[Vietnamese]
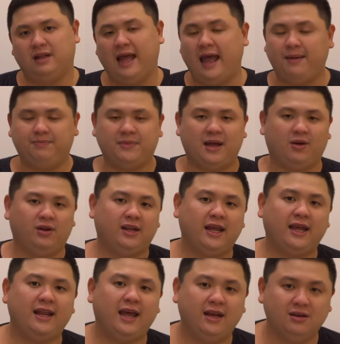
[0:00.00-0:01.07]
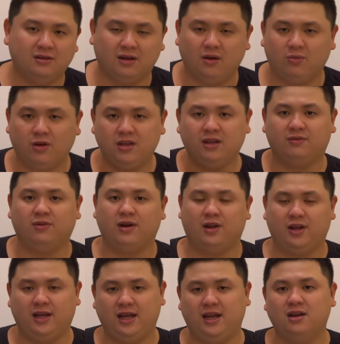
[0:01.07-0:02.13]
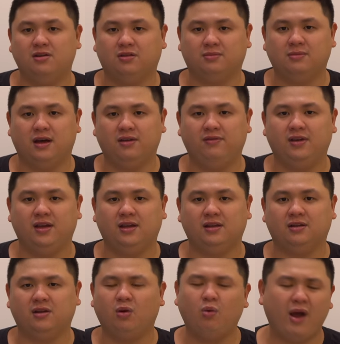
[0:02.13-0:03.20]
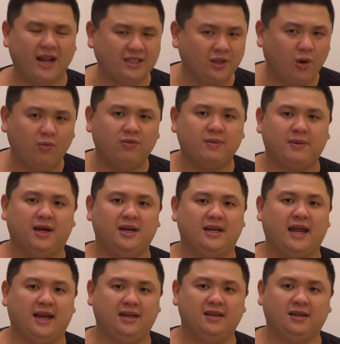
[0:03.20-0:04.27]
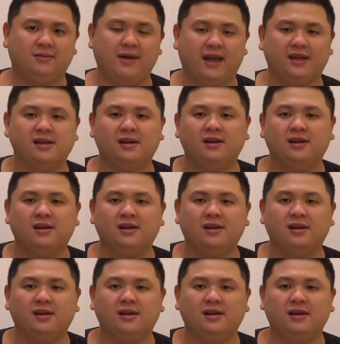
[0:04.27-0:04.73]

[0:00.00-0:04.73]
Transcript: app nào có thể thay thế được không có dịch vụ nào thay thế được bởi vì nó quá tốt về mặt hình ảnh thì các bạn